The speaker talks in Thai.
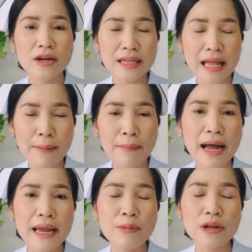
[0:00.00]
ก็จะ
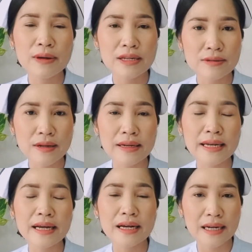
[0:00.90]
ทำให้บริเวณจุดซ่อน
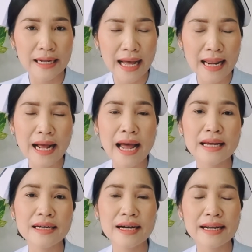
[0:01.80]
เลนเนี่ยเกิดอาการระ
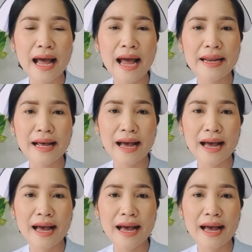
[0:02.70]
คายเคืองได้